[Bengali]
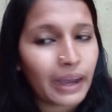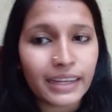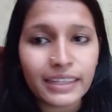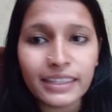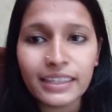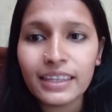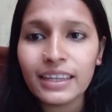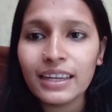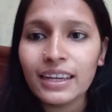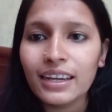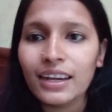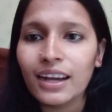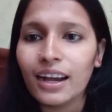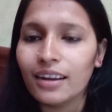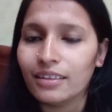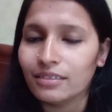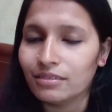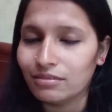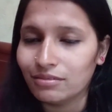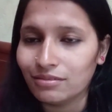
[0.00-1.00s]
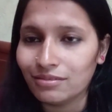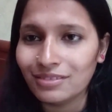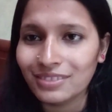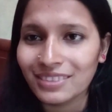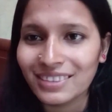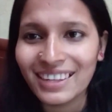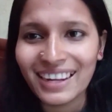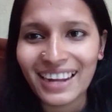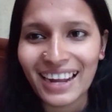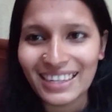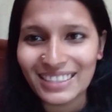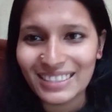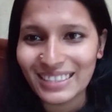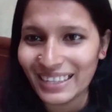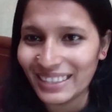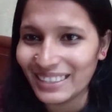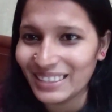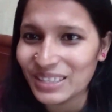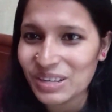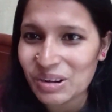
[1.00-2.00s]
পাইনি আর
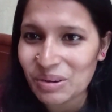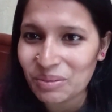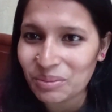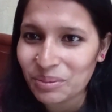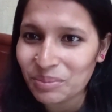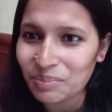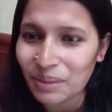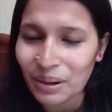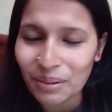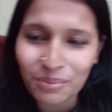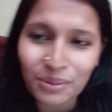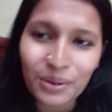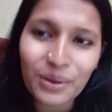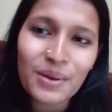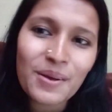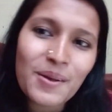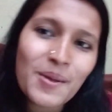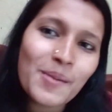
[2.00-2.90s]
জানি না কবে পাবো